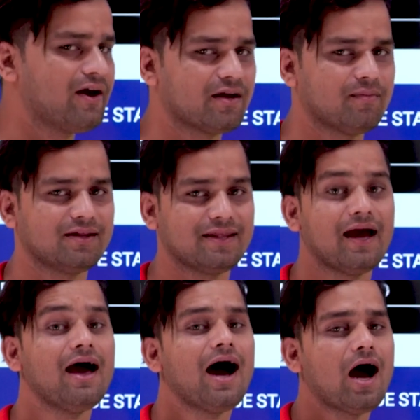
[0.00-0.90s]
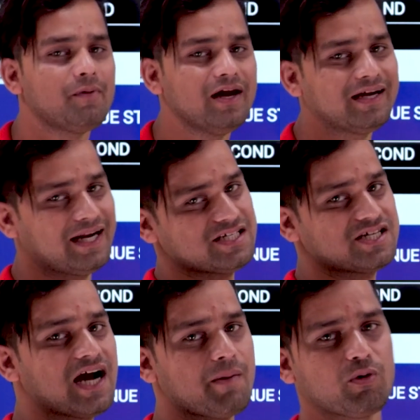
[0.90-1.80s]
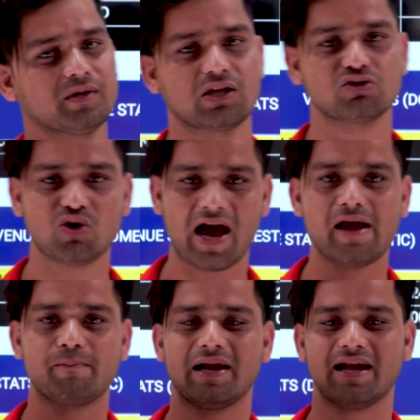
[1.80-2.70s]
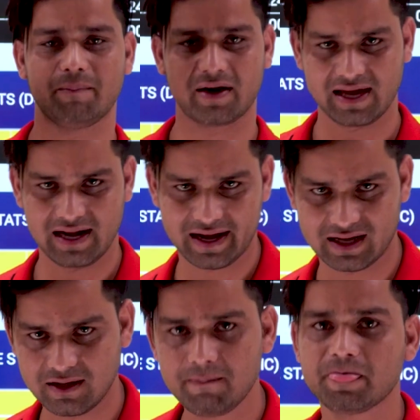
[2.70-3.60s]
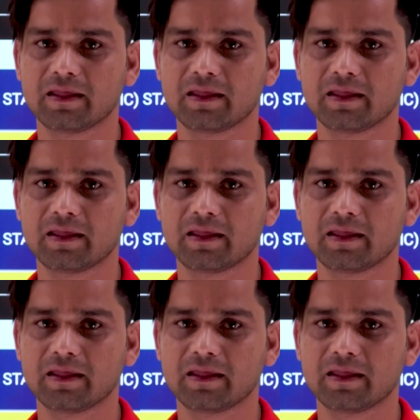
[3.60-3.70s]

वाली टीम ने जीते हैं अब इंटरेस्टिंग आपको बता दो जो आई पी यहाँ पर खेला गया था